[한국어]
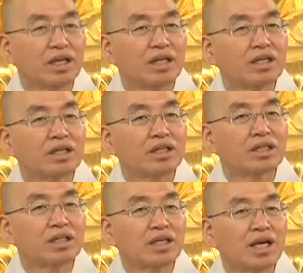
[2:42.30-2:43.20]
얘기
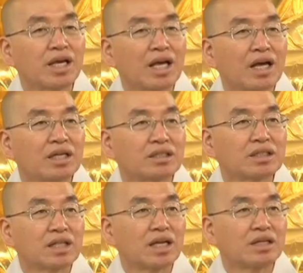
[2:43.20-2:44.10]
그러니까 얘기하는
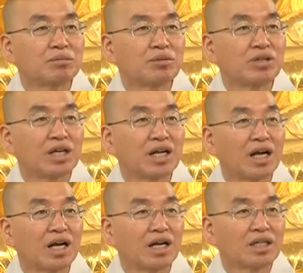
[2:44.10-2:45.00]
스타일을
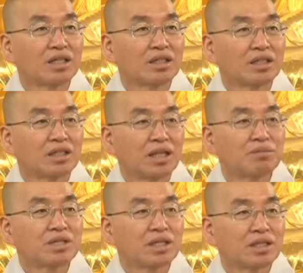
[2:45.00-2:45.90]
보니까 예.
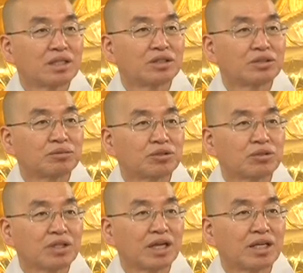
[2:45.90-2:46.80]
남자들이 좀
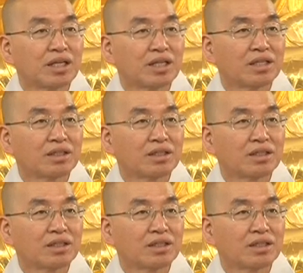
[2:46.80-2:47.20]
속 타겠다.